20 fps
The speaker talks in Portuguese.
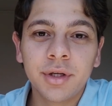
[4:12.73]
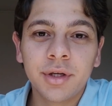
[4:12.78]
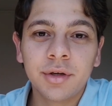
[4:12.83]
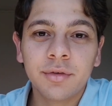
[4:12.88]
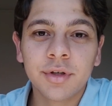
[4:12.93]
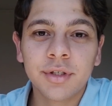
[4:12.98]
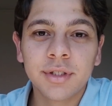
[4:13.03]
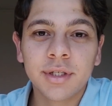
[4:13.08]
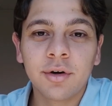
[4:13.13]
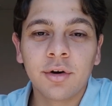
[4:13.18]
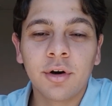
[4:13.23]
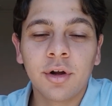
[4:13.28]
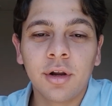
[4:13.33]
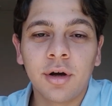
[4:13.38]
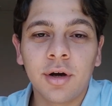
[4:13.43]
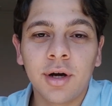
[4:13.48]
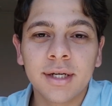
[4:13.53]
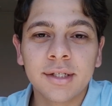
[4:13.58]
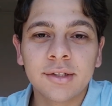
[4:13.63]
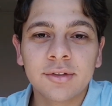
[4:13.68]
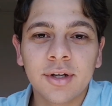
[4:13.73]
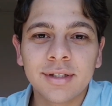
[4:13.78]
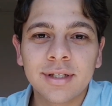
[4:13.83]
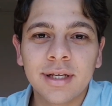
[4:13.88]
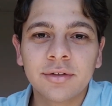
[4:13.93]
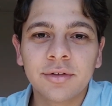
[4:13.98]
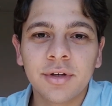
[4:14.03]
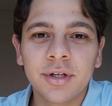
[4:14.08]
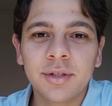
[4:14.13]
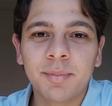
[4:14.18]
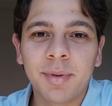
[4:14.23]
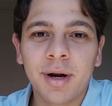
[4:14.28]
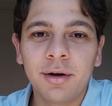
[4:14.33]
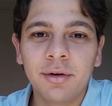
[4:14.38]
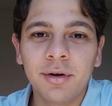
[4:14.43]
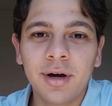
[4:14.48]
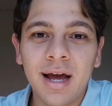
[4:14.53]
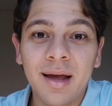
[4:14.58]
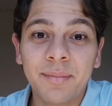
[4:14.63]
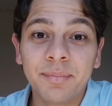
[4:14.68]
em que você coloca suas ações para
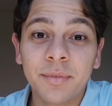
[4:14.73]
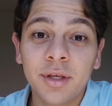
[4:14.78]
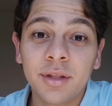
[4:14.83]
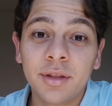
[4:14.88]
alugar.